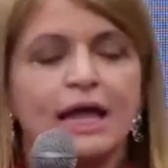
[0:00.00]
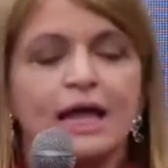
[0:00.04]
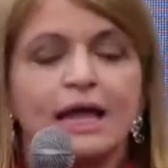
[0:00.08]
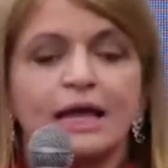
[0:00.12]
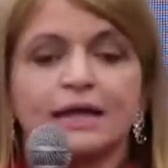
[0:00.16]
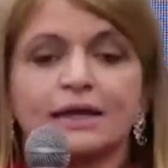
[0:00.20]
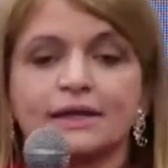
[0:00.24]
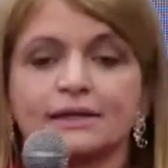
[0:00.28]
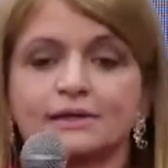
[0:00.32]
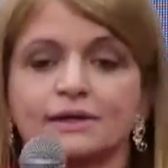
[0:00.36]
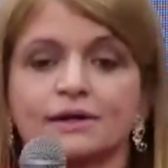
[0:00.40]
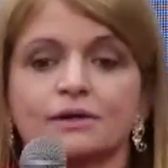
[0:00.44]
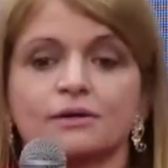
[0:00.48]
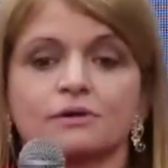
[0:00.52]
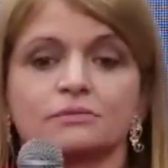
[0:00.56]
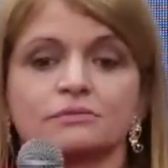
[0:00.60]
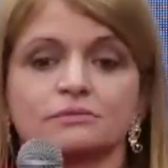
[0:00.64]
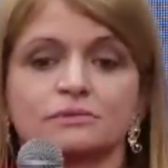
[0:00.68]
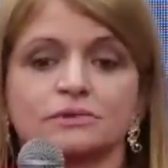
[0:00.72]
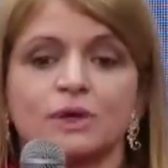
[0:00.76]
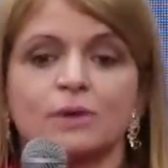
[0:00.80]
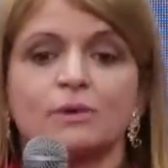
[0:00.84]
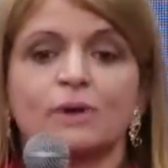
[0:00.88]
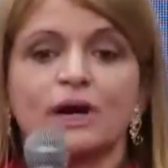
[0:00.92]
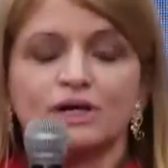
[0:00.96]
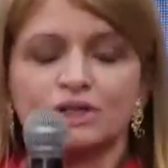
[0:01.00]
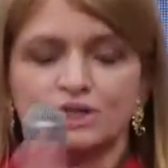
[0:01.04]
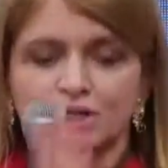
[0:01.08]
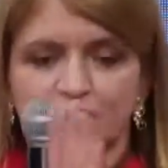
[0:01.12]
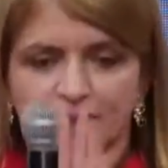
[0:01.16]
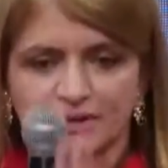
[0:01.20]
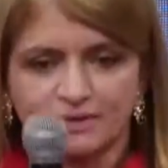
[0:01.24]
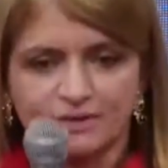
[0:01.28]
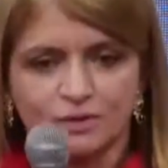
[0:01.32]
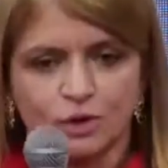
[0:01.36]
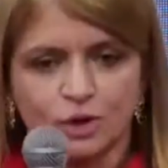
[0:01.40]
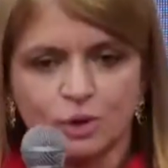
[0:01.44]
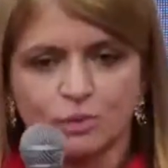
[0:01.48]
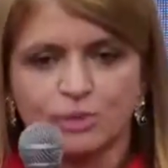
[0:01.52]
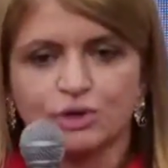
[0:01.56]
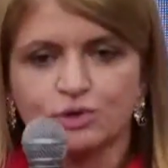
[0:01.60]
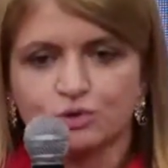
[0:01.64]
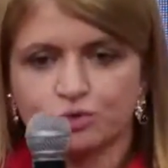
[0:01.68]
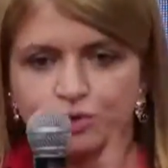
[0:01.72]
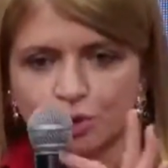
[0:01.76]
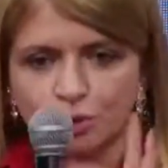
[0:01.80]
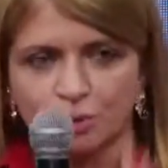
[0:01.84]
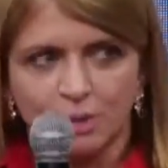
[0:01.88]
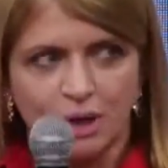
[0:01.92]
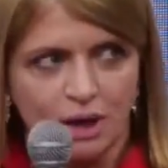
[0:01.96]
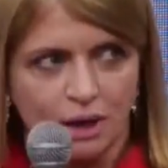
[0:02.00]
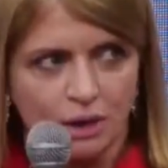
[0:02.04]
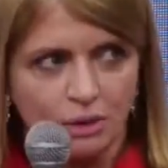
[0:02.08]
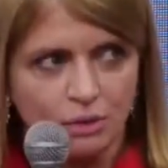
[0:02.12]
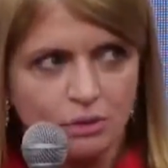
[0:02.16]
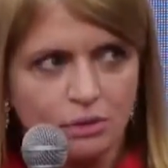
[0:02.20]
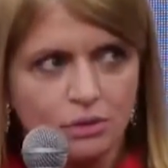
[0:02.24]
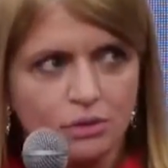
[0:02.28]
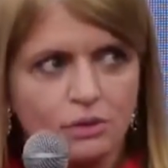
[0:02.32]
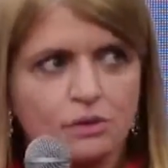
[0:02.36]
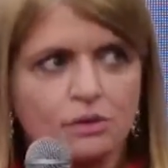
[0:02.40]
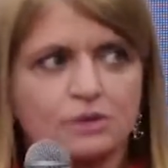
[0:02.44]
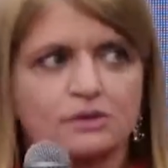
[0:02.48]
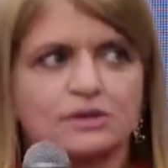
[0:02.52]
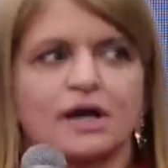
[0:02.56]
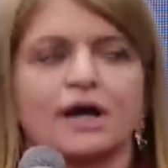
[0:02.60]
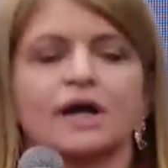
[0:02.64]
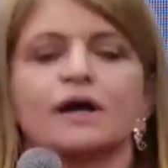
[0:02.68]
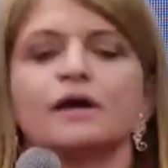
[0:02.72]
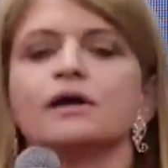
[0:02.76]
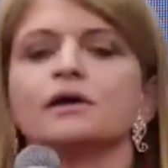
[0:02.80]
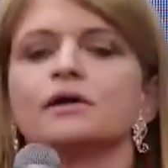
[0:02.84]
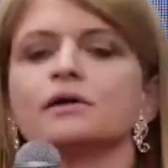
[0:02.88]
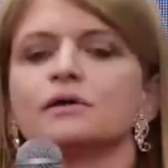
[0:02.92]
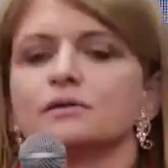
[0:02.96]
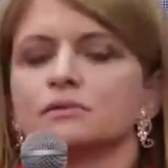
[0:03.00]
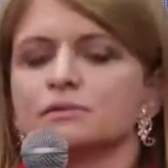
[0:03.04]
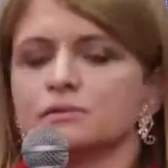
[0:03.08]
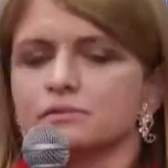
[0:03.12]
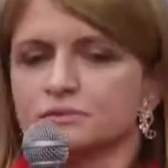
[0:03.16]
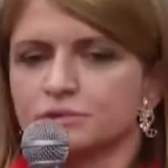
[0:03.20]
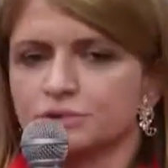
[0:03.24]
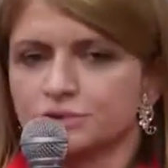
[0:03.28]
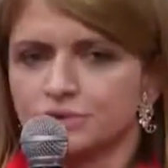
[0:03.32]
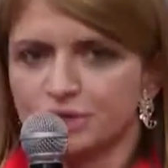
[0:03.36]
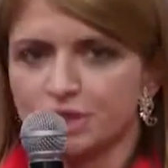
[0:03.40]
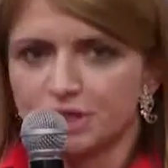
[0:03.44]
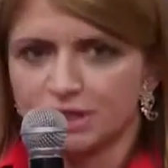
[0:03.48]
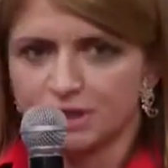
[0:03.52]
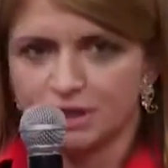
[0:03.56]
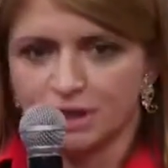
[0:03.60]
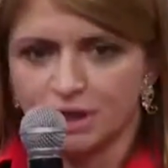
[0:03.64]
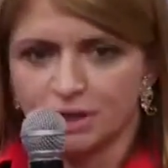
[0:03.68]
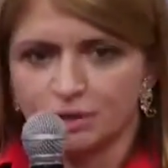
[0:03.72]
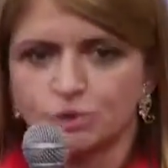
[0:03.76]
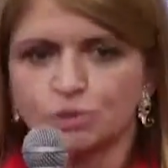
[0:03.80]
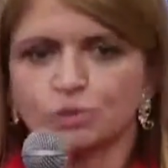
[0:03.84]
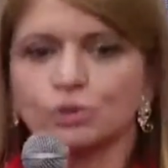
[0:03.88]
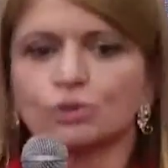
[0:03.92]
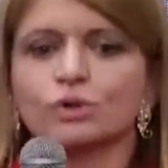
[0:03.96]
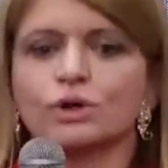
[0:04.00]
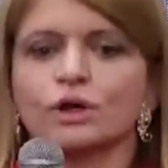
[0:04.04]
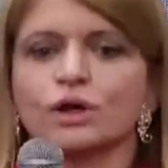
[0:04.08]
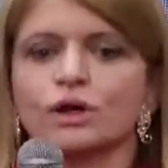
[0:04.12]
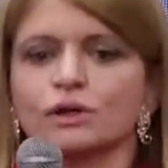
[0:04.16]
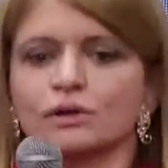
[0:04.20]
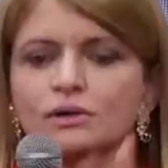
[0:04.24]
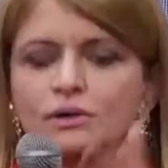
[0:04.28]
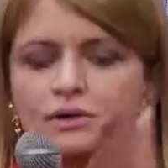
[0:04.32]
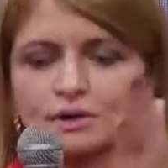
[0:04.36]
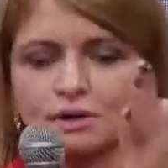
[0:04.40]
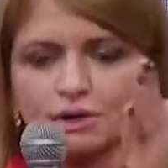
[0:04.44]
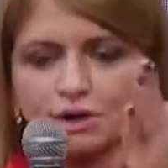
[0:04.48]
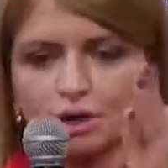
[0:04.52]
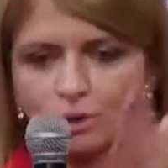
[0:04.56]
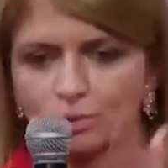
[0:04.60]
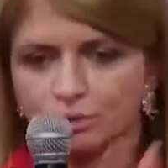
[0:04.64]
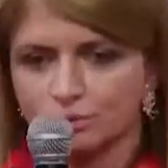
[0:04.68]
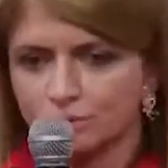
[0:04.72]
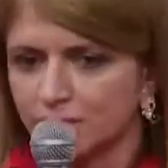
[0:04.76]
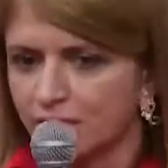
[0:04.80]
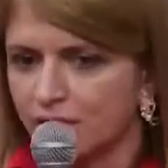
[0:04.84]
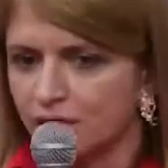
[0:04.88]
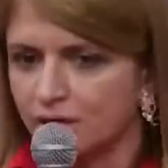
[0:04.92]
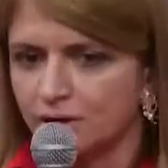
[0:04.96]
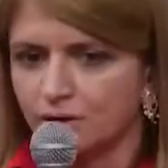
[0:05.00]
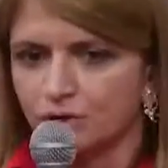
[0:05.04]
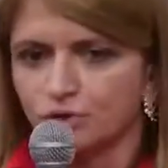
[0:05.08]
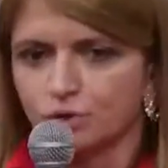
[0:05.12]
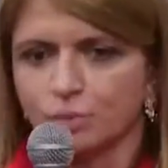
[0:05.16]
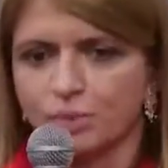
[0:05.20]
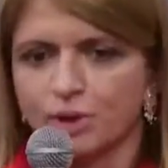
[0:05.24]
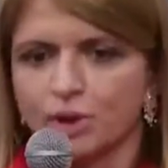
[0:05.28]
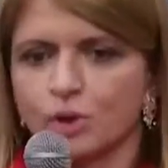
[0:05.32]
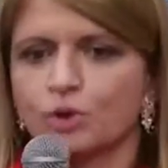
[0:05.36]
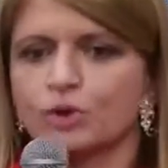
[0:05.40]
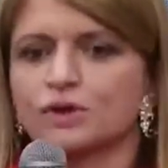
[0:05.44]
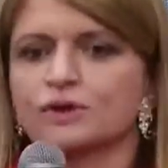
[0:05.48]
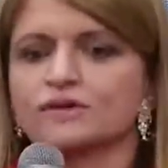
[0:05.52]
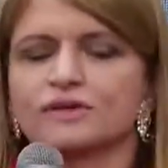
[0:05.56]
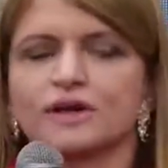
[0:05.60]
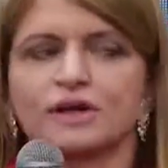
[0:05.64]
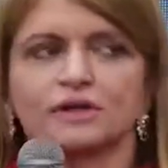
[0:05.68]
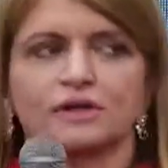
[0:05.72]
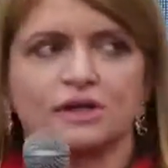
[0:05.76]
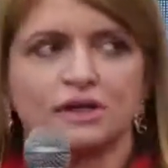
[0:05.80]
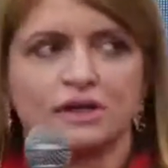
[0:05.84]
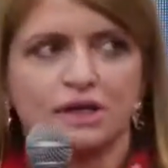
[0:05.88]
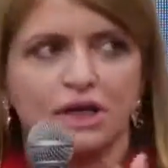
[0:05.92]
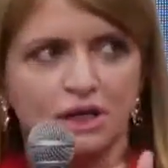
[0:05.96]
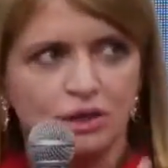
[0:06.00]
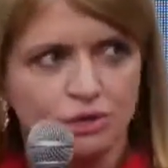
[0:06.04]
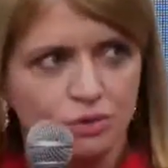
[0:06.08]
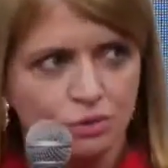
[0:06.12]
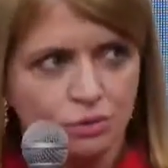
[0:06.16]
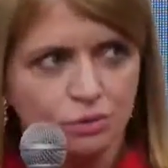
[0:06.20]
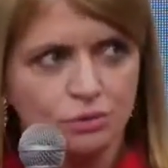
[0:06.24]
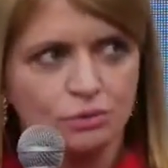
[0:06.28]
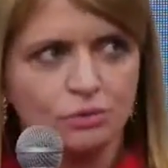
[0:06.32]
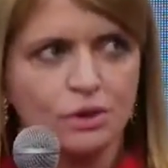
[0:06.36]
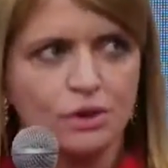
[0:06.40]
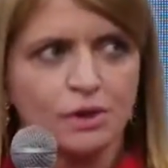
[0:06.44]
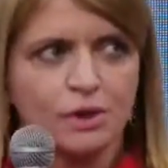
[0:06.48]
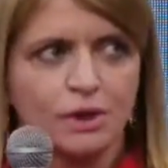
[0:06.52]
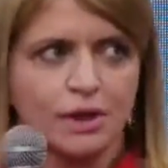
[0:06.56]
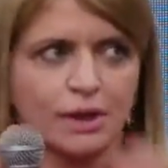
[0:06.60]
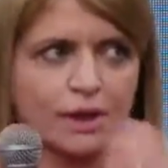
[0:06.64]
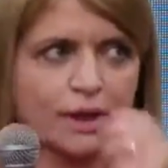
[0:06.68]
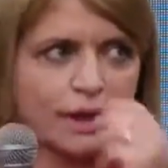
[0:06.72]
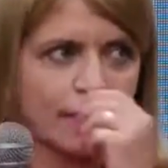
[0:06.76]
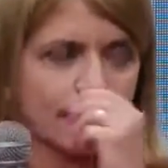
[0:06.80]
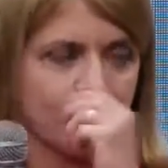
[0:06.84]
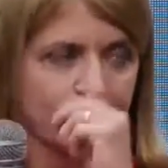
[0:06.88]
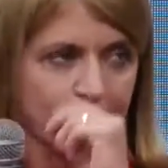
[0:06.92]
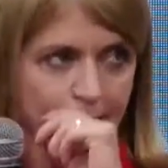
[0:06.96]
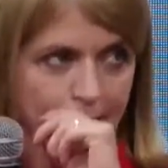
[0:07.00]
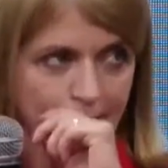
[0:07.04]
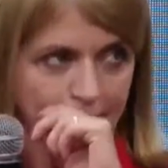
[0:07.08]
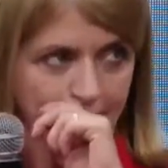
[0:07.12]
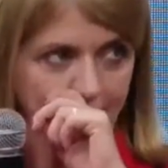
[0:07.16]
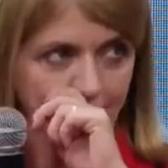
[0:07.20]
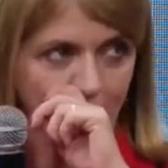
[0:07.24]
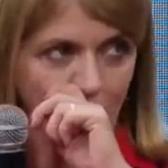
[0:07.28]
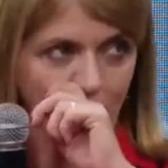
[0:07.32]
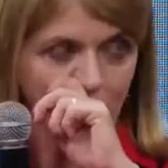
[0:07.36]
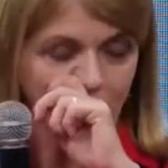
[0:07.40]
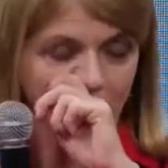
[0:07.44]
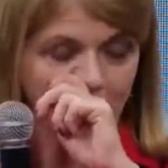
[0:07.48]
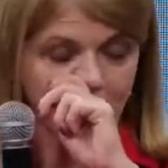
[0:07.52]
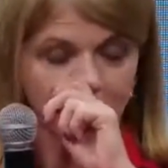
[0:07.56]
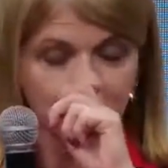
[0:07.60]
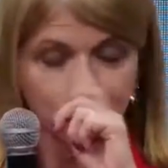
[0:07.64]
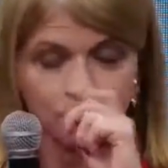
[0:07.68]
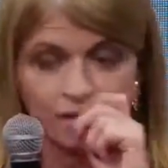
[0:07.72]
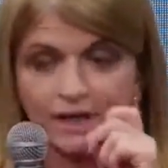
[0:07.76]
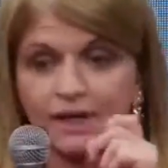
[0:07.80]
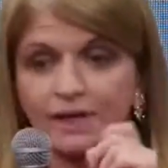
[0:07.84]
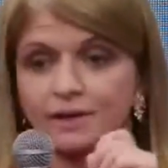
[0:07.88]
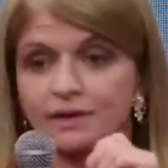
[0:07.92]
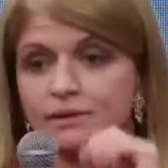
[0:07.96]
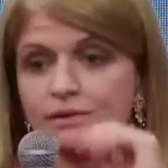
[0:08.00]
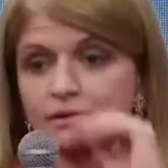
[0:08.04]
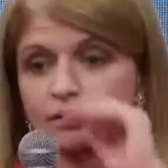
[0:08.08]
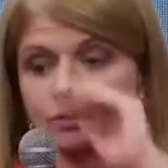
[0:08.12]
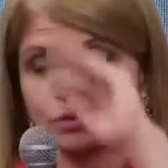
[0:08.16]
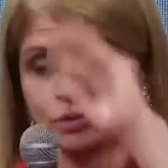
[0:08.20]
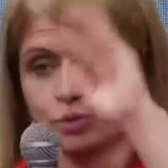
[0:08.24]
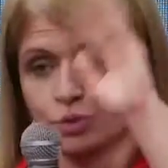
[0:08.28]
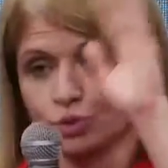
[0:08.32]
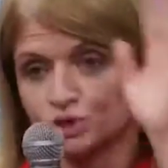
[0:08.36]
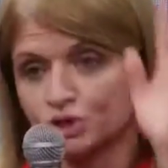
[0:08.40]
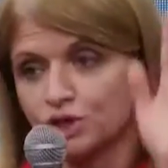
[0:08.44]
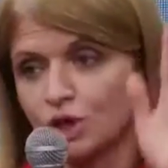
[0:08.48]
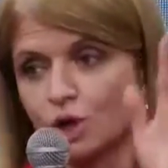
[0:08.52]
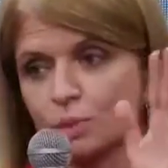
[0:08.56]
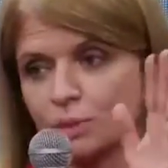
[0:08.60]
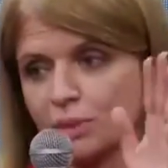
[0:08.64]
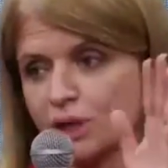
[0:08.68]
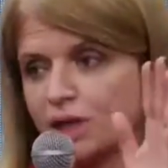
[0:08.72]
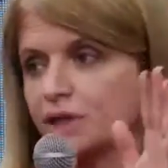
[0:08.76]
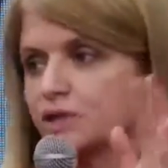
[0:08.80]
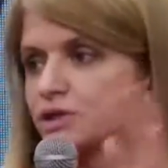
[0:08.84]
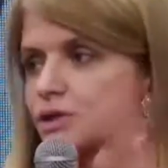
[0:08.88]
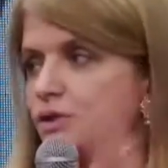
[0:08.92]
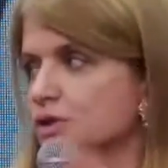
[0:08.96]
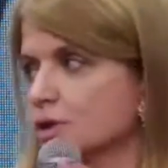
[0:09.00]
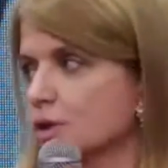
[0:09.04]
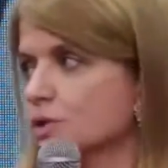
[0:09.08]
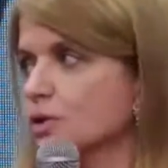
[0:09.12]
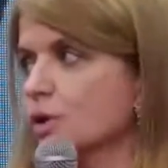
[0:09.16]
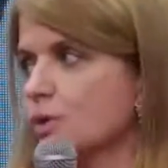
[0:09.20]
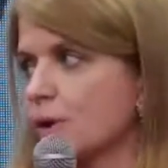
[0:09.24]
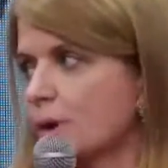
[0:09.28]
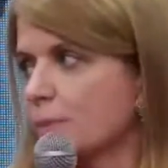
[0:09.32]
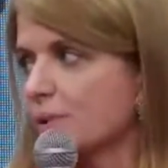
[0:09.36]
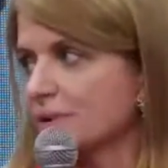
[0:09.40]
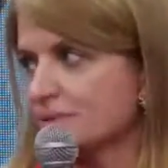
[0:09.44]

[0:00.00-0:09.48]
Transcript: Então, não há indicação realmente formal, tá? De literatura, não tem isso preconizado em nenhum é, momento, né, mundialmente, então não é para